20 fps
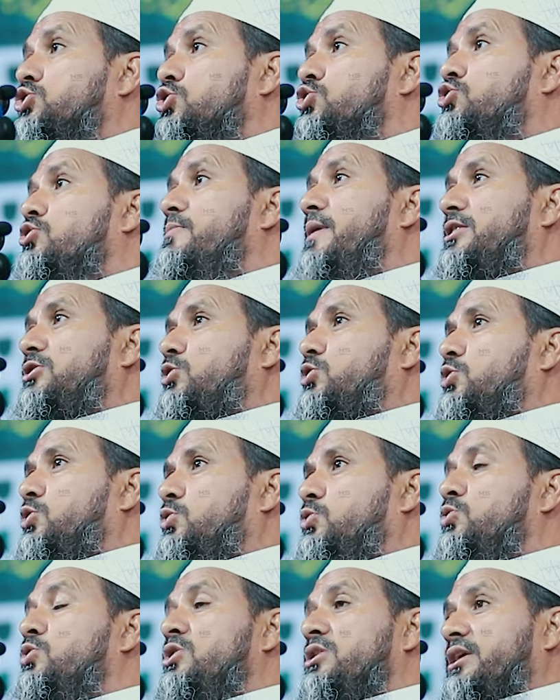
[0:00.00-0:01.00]
শুধুমাত্র
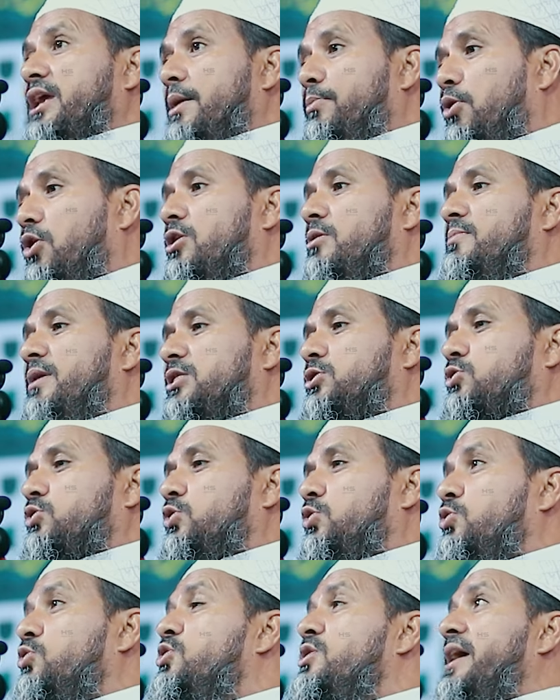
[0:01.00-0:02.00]
কেবলমাত্র
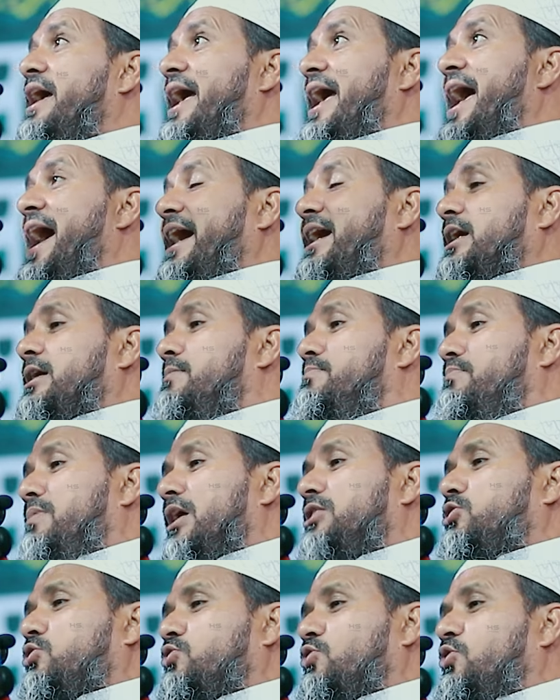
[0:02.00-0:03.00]

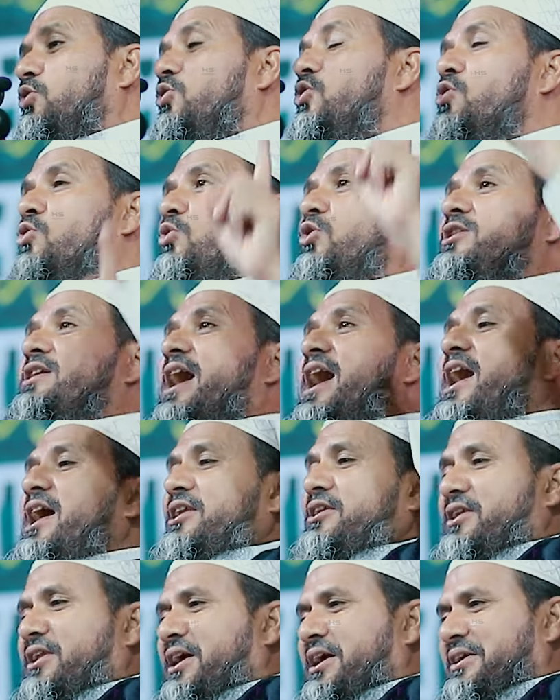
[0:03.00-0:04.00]
একমাত্র ওই
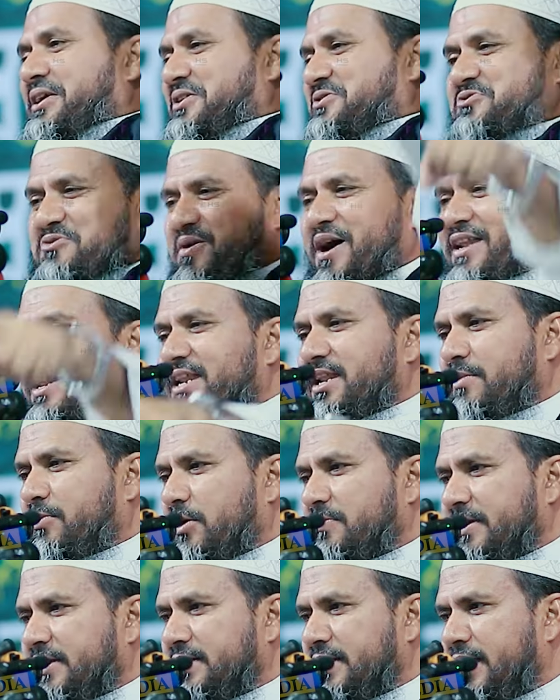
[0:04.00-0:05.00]
আল্লাহকে সুহান আল্লাহ
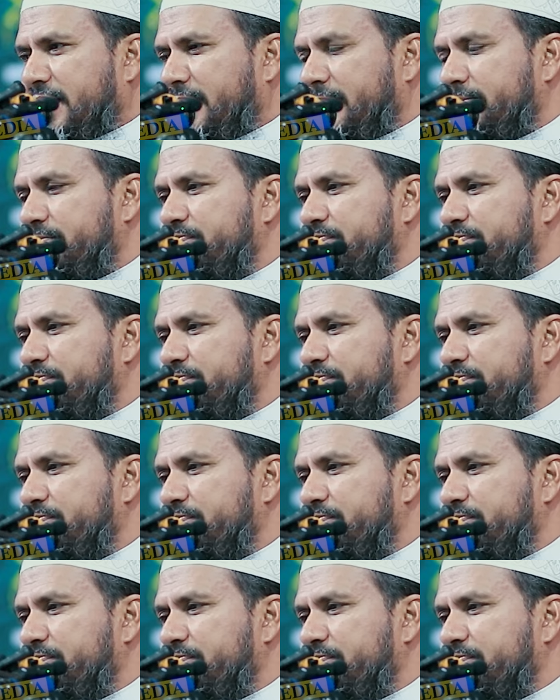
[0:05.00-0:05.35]
বলবেন না